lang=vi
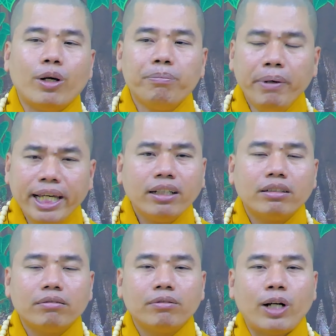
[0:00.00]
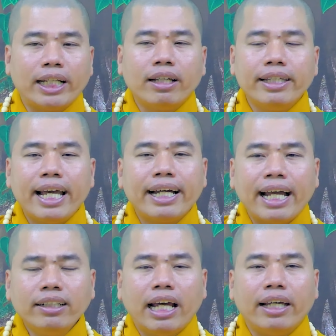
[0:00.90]
phải biết khoảng thời gian
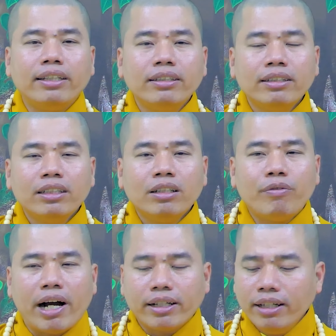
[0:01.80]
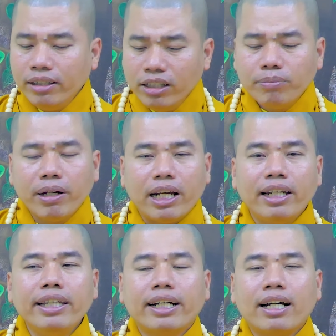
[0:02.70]
ngắn này phật đến trước mình
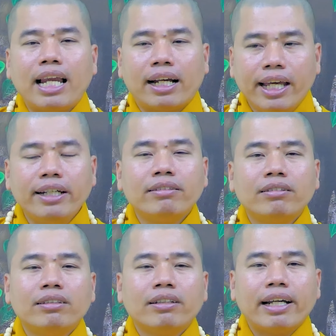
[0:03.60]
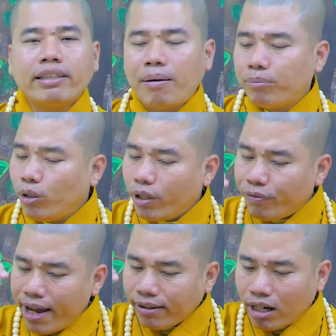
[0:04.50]
là đi về cực lạc liền cái tâm đó
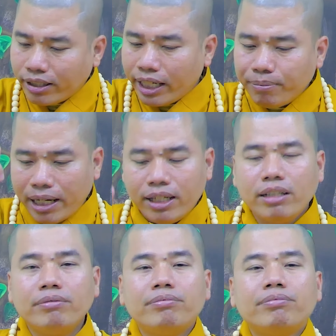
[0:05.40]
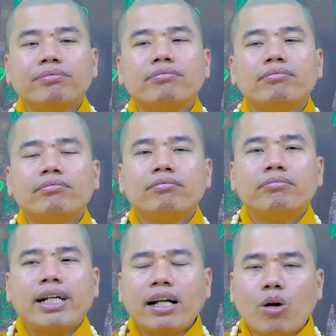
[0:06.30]
phải phát cực kỳ mạnh lên
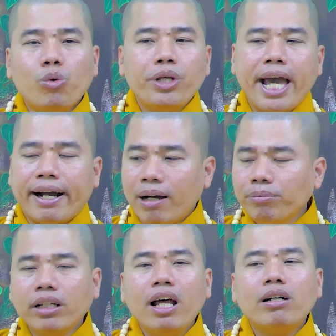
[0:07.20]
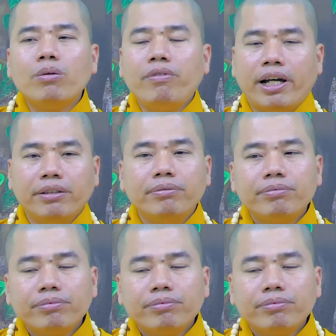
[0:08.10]
các cụ già khắp nơi nơi cũng vậy